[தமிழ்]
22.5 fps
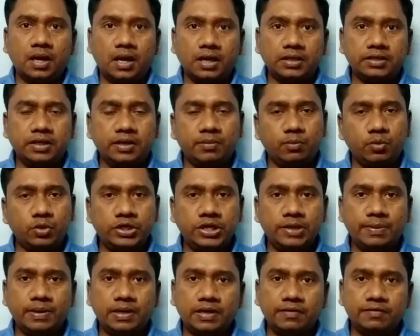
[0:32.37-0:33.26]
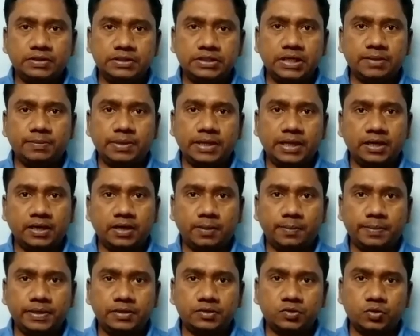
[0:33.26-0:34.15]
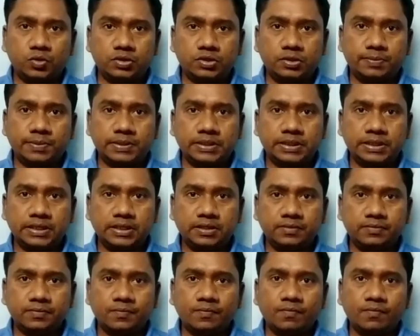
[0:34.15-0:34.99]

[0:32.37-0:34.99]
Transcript: அதில் முக்கியமான விஷயம் என்ன அப்படின்னு சொல்கிறது பார்த்திங்கன்னா